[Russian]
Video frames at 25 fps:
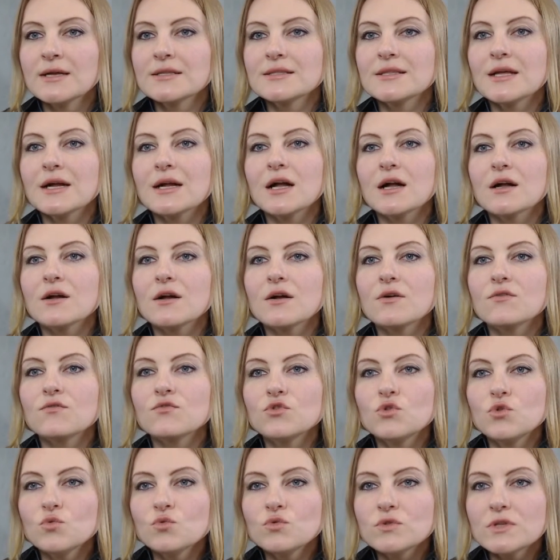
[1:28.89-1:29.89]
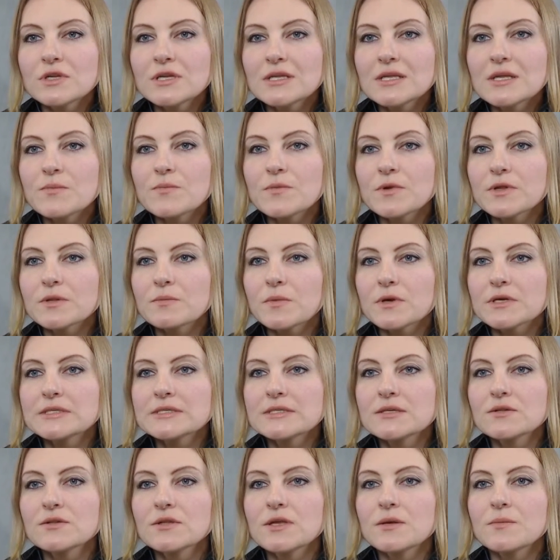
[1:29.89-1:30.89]
так как внутренние
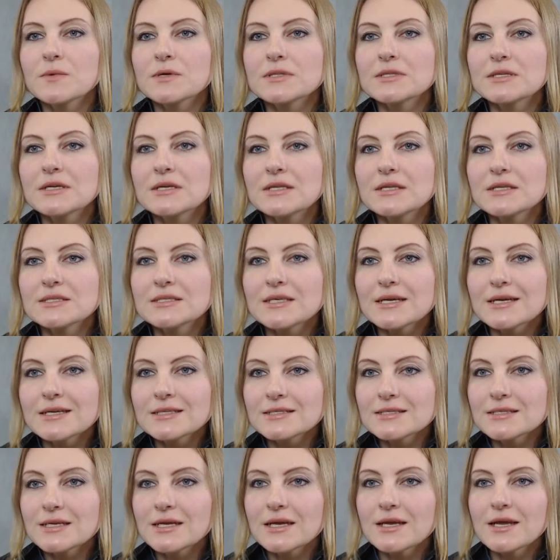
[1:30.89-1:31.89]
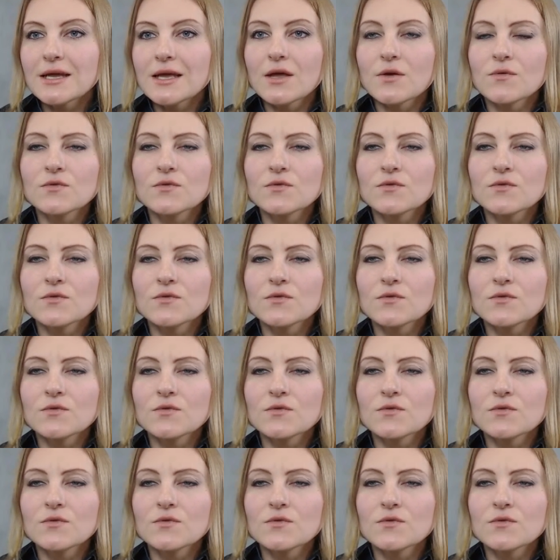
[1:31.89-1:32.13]
предпосылки модернизации